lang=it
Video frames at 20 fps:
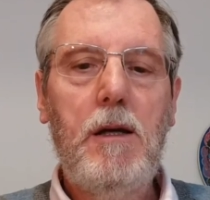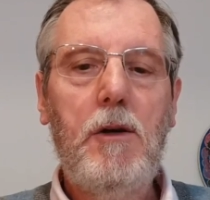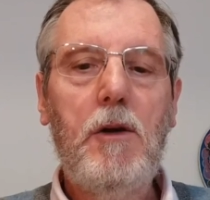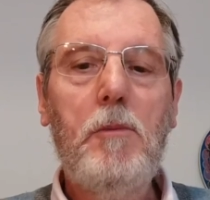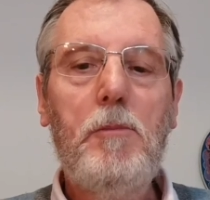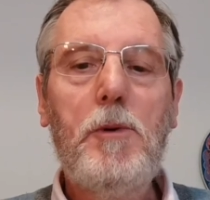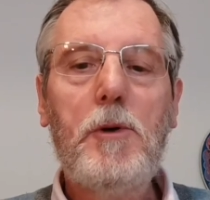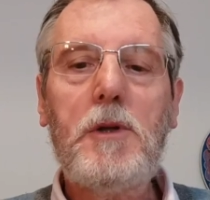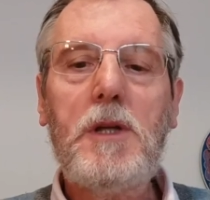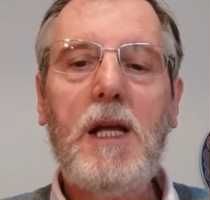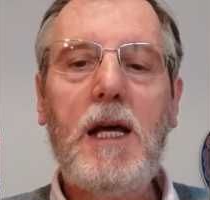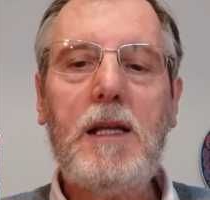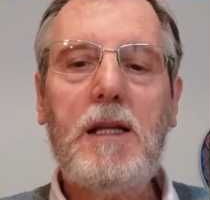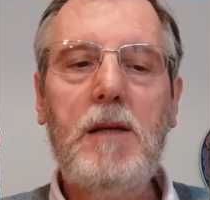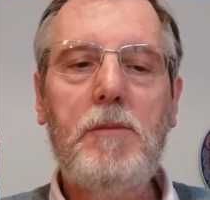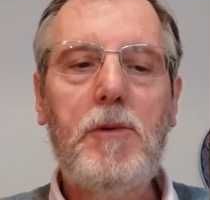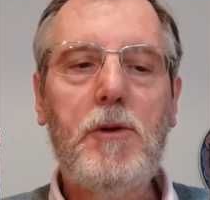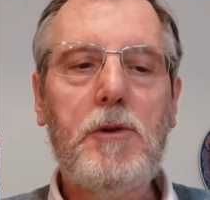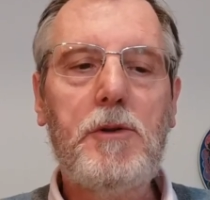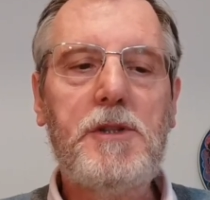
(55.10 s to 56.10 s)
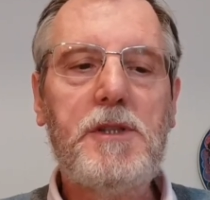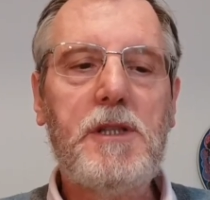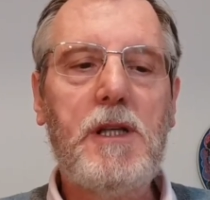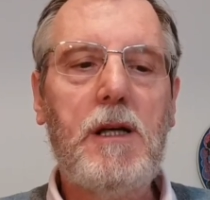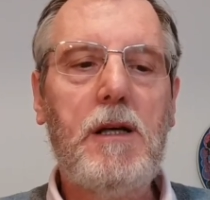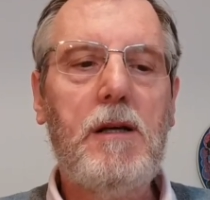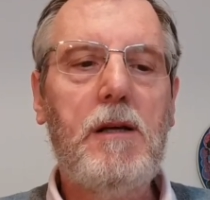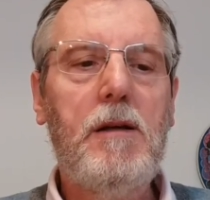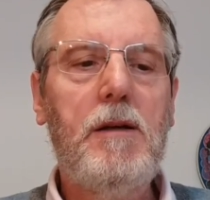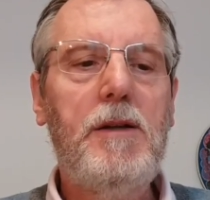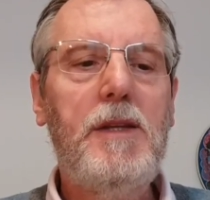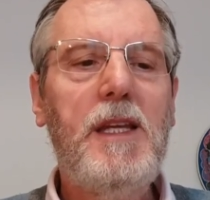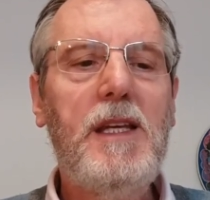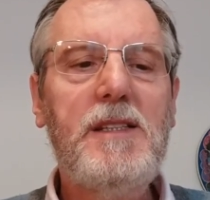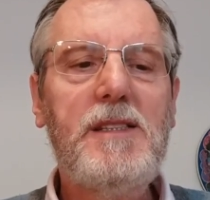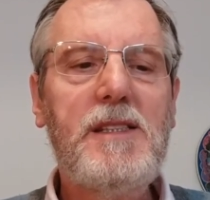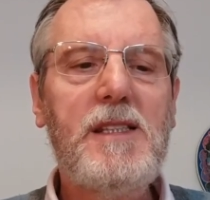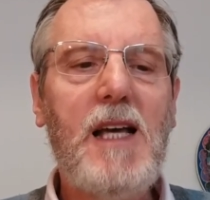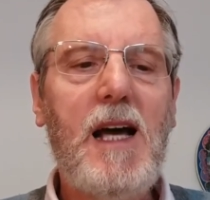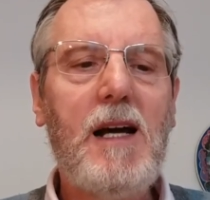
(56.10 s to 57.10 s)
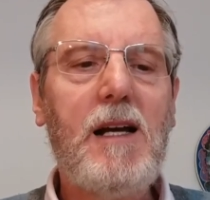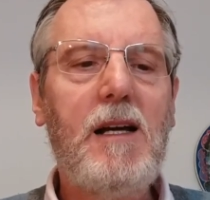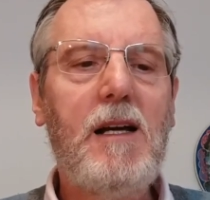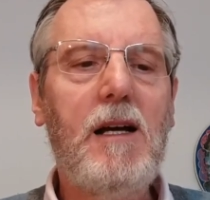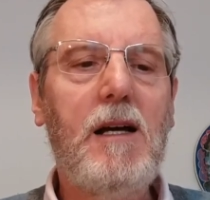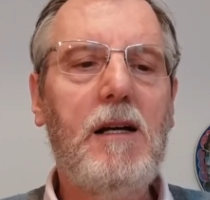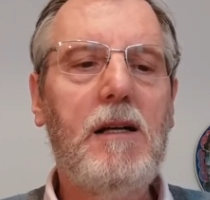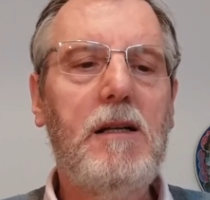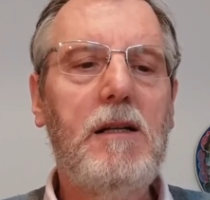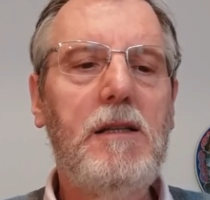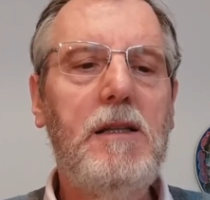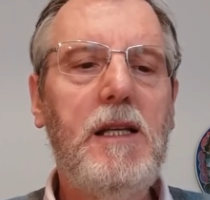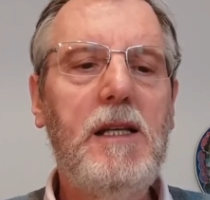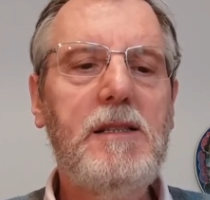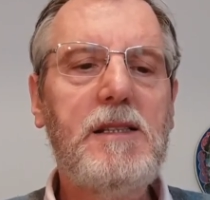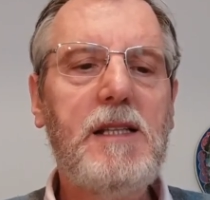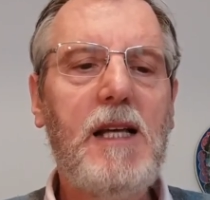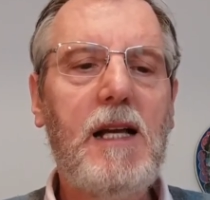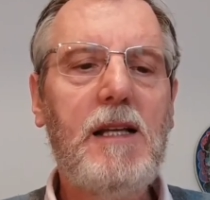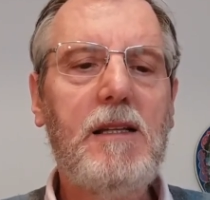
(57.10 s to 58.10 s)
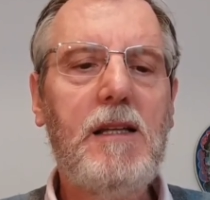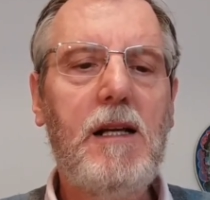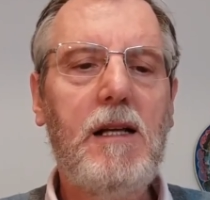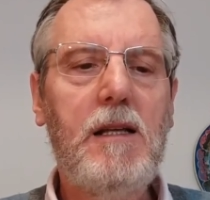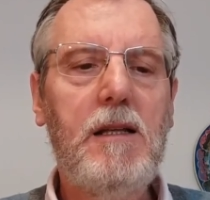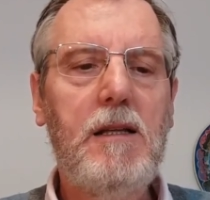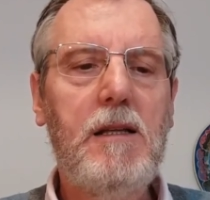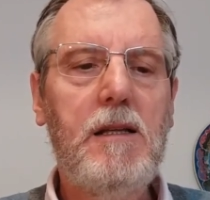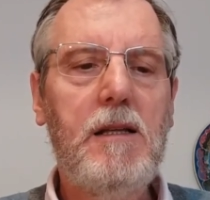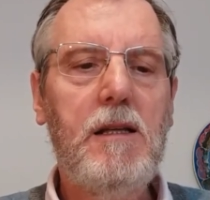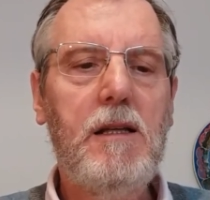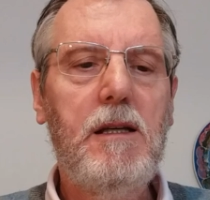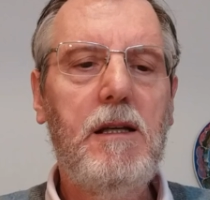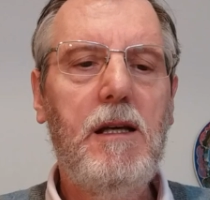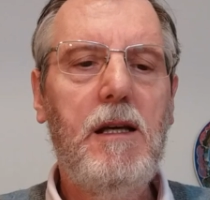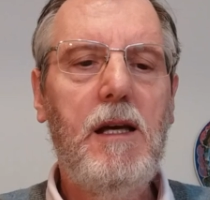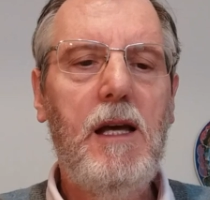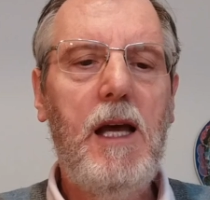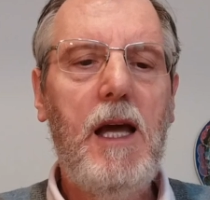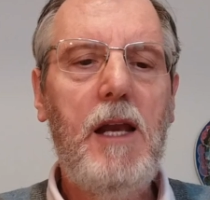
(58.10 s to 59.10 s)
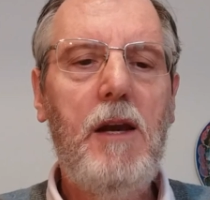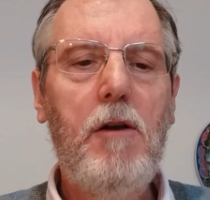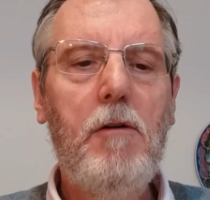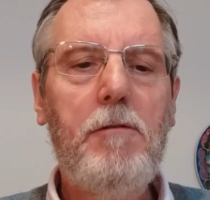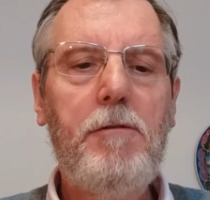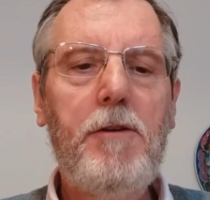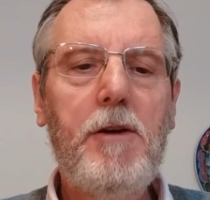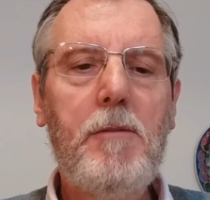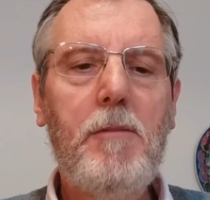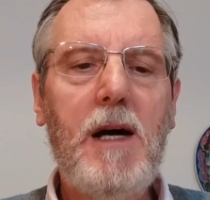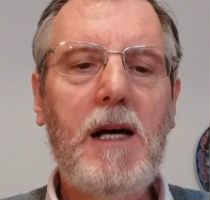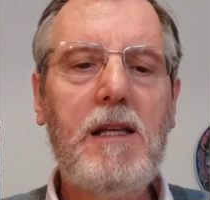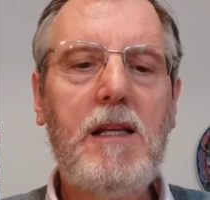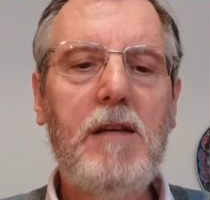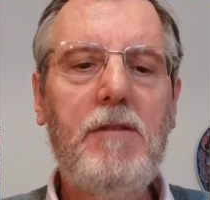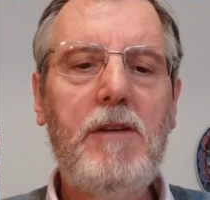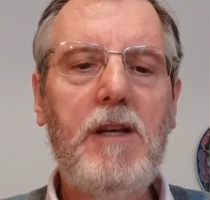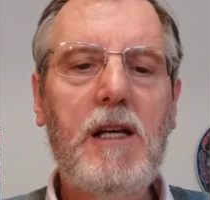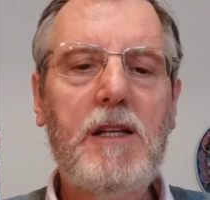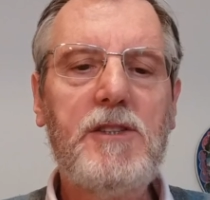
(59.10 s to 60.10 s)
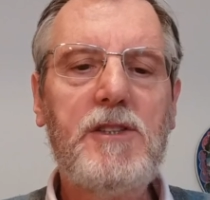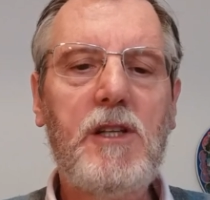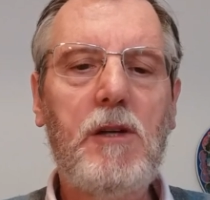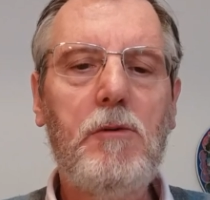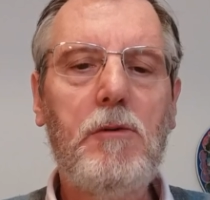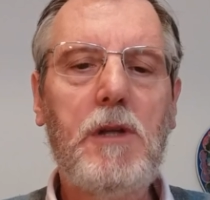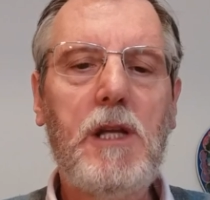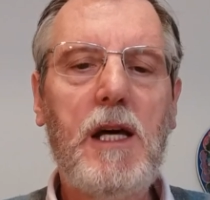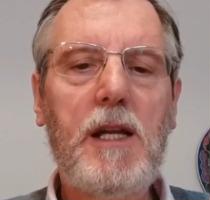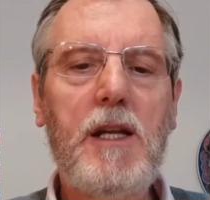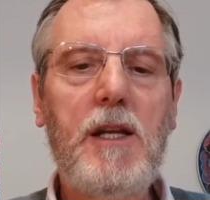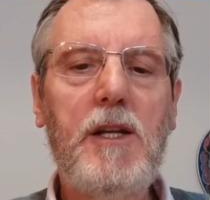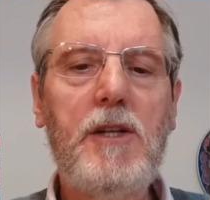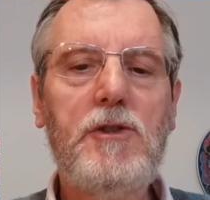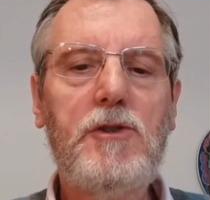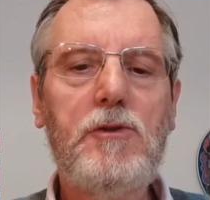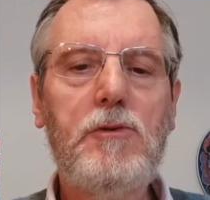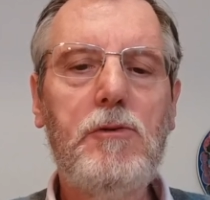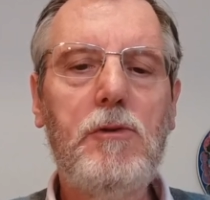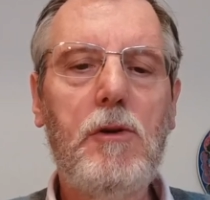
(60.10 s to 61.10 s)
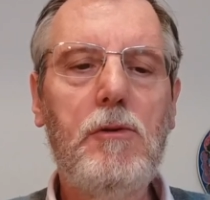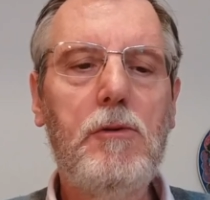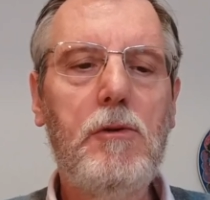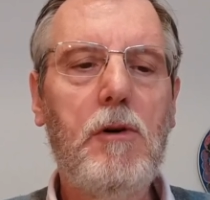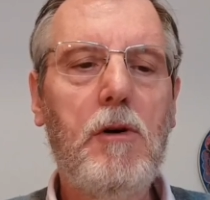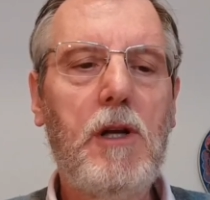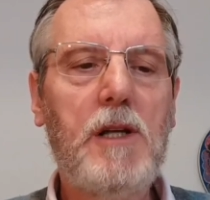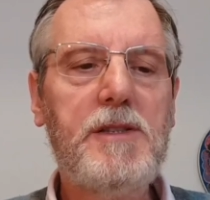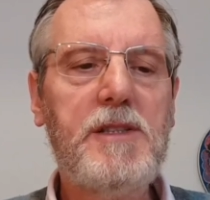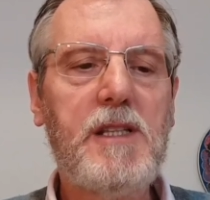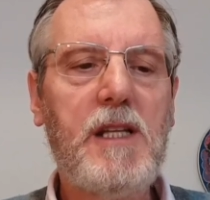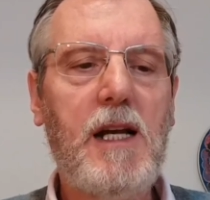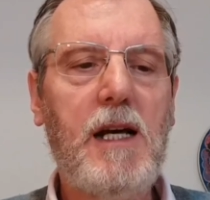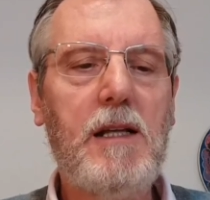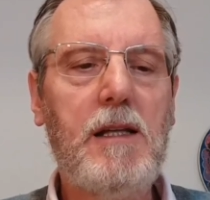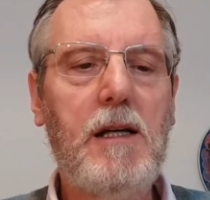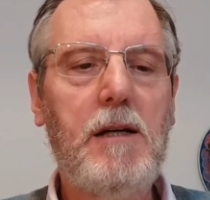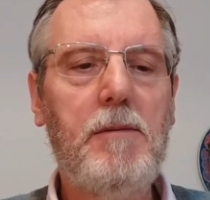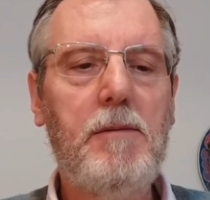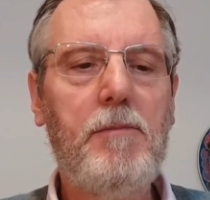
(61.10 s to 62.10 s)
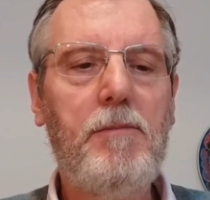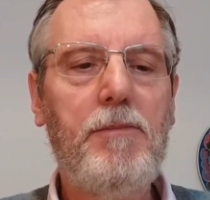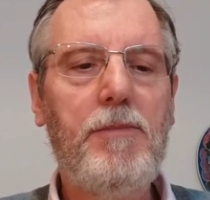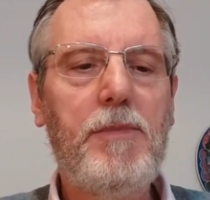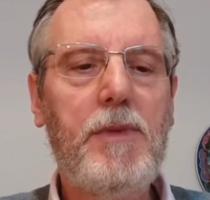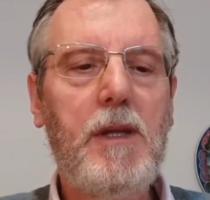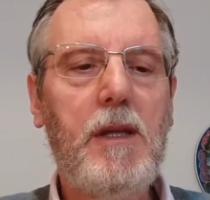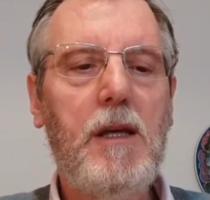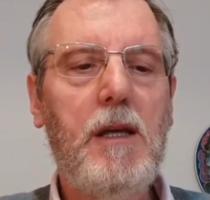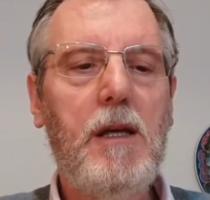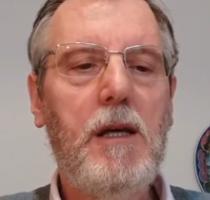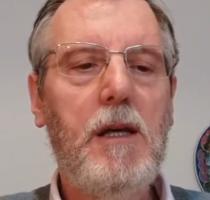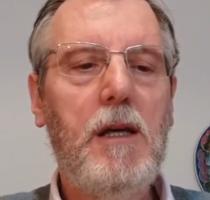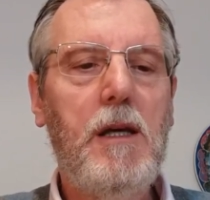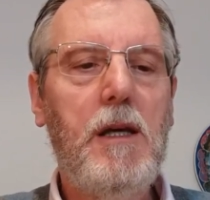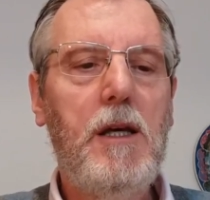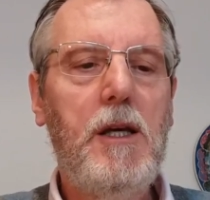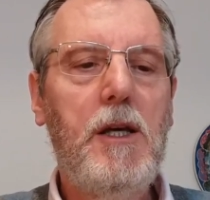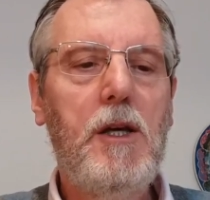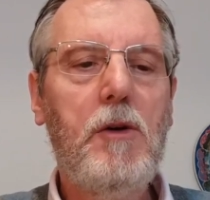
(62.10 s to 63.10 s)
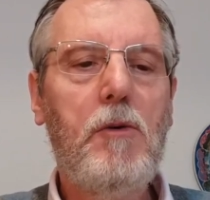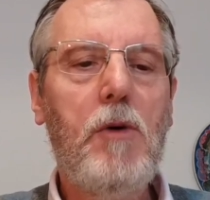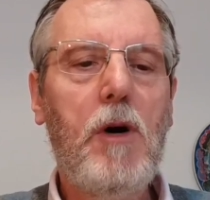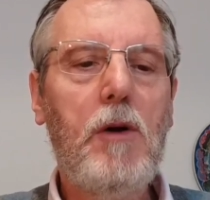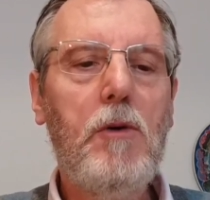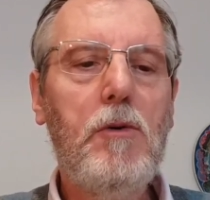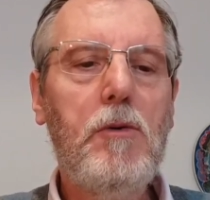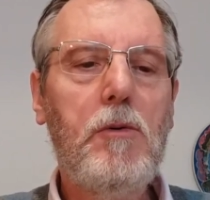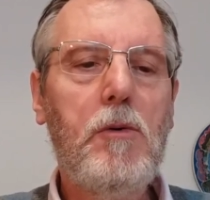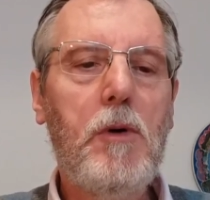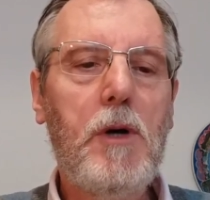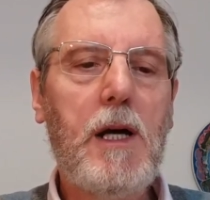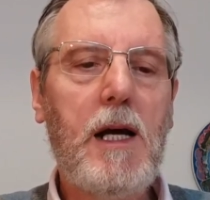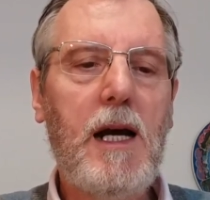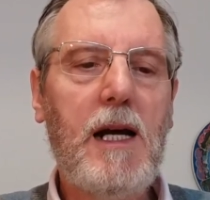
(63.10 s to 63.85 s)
Non portate borsa, né sacca, né sandali, e non fermatevi a salutare nessuno lungo la strada. In qualunque